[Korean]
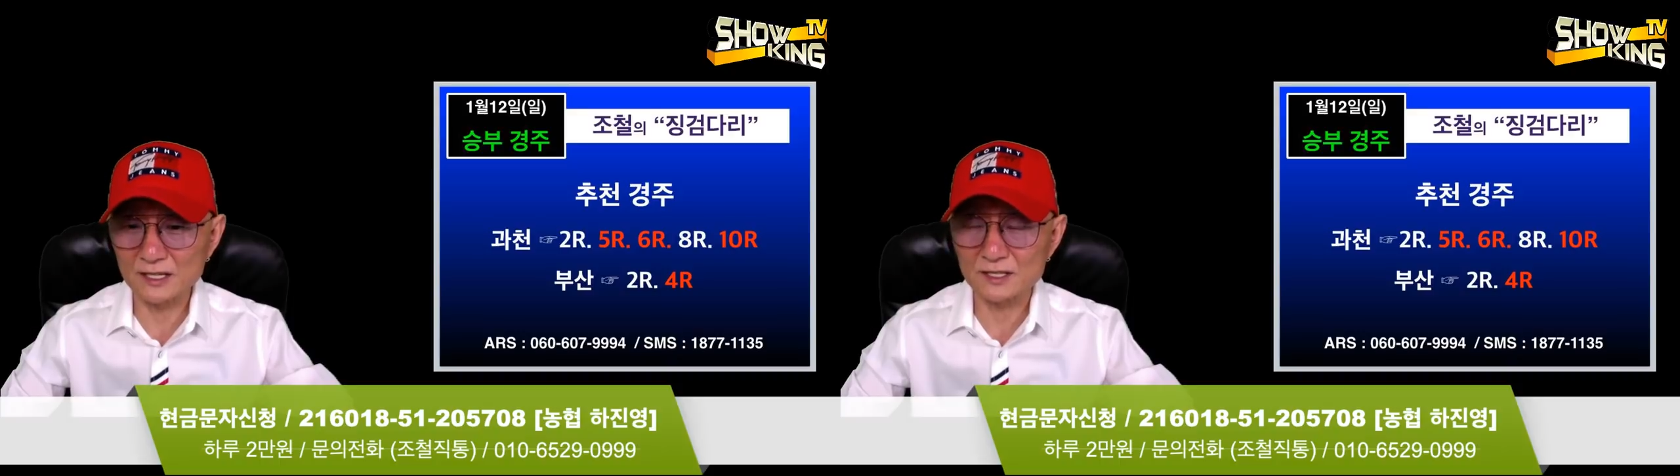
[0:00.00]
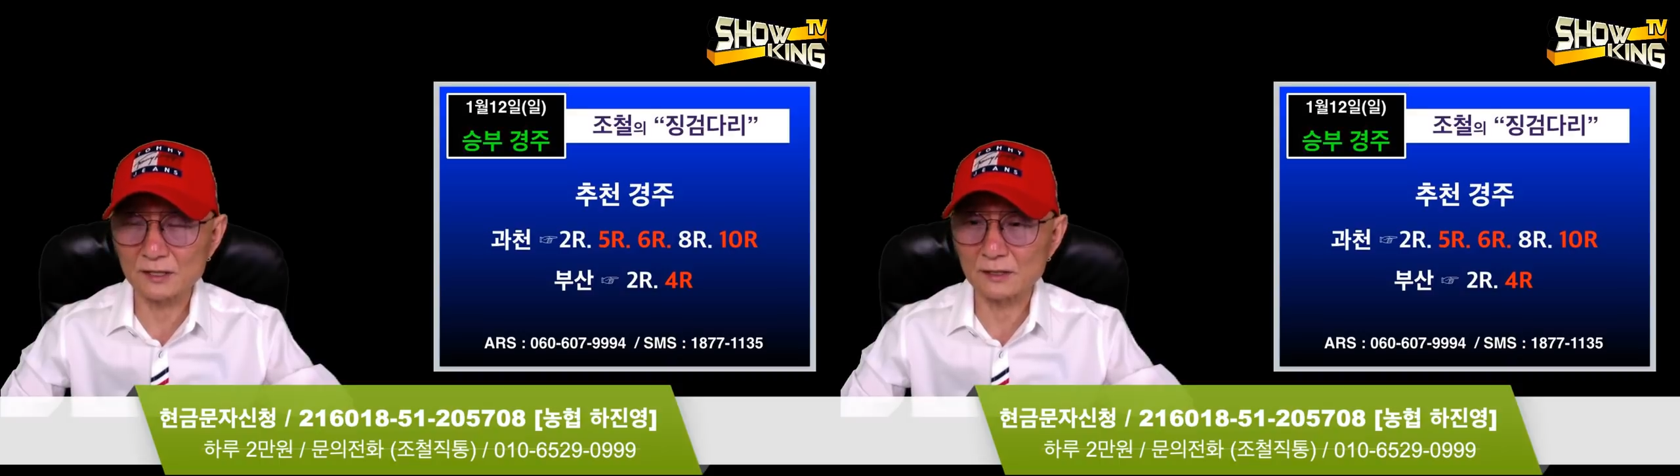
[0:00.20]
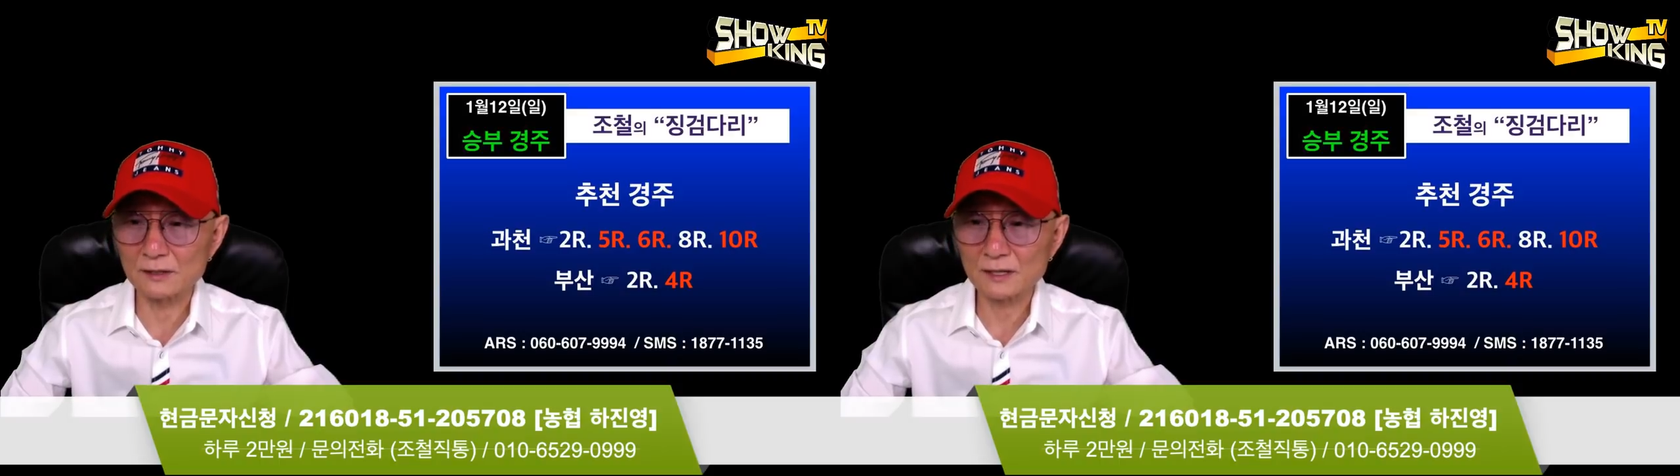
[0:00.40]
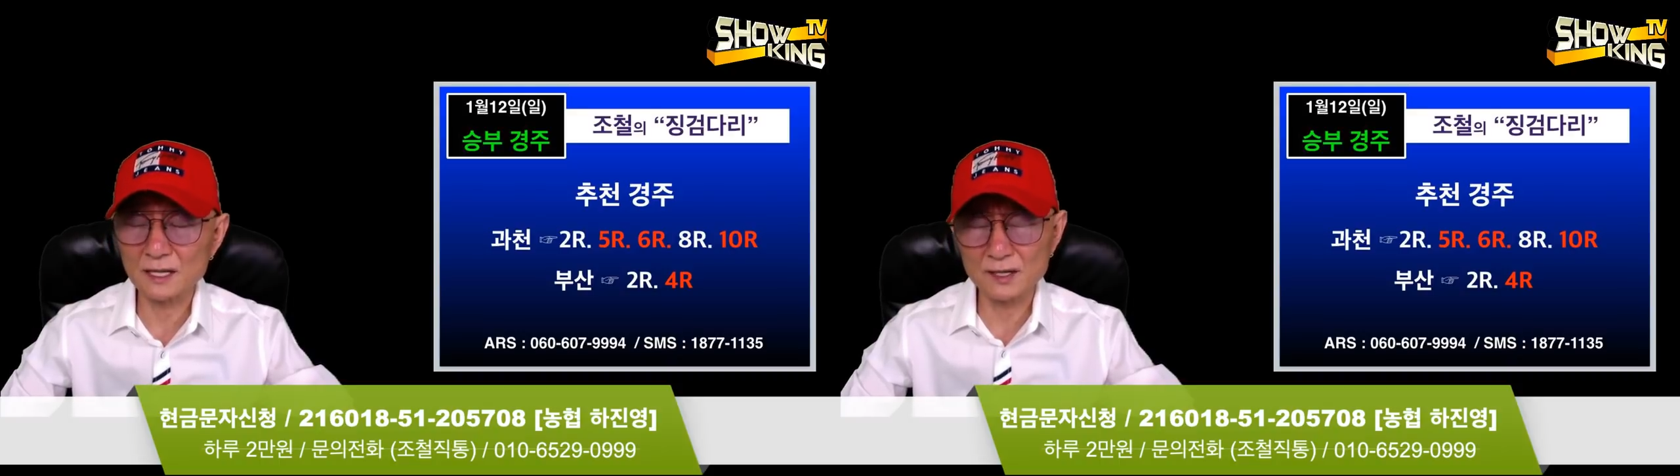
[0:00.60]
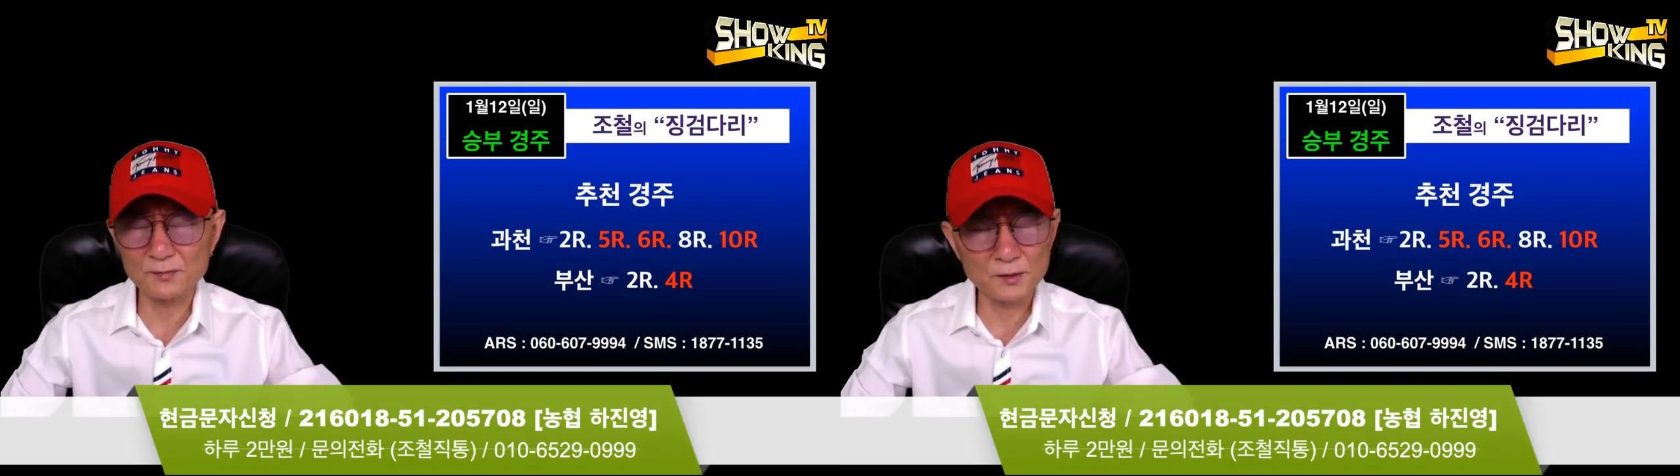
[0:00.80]
있죠.
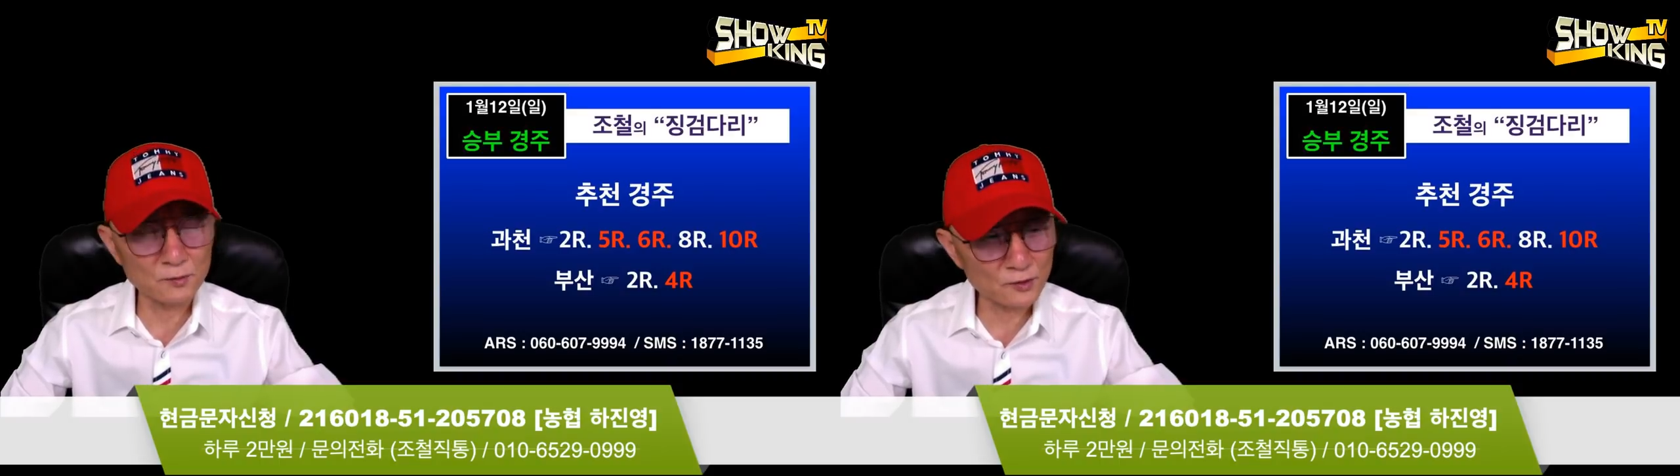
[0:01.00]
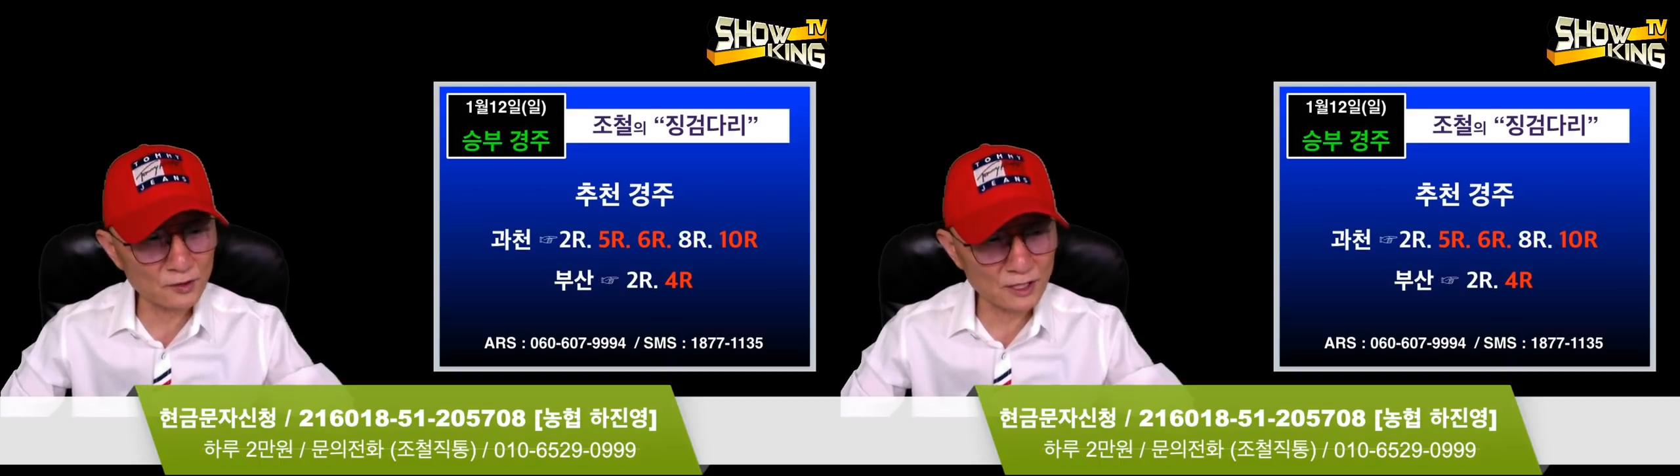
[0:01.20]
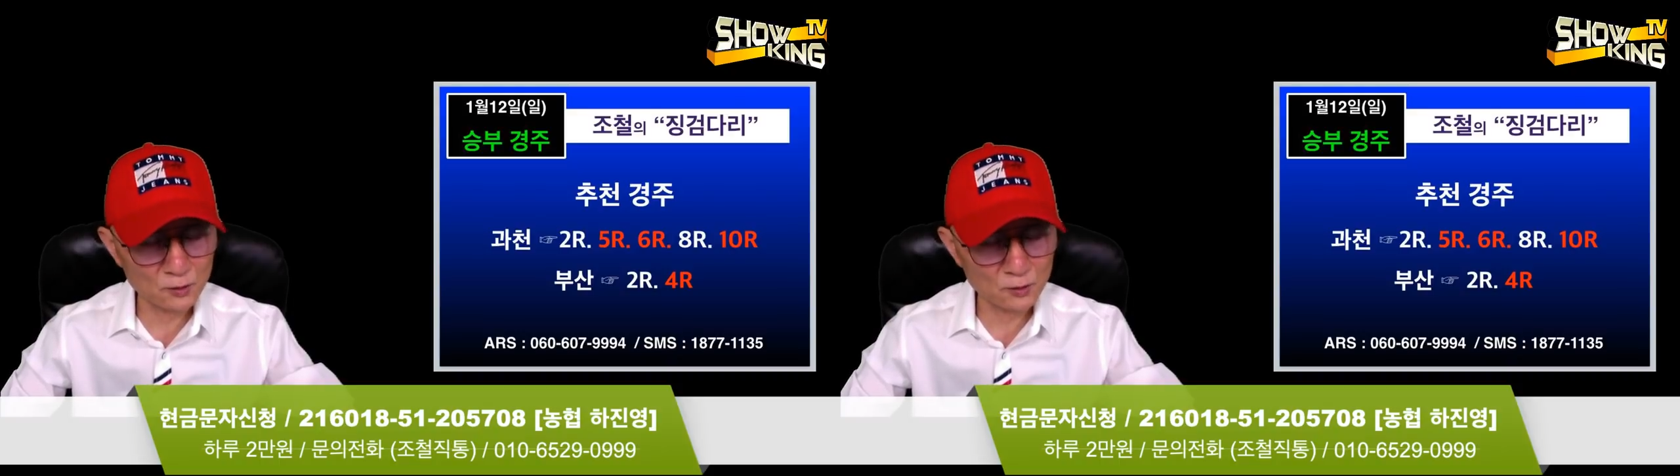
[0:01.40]
핸드폰 번호가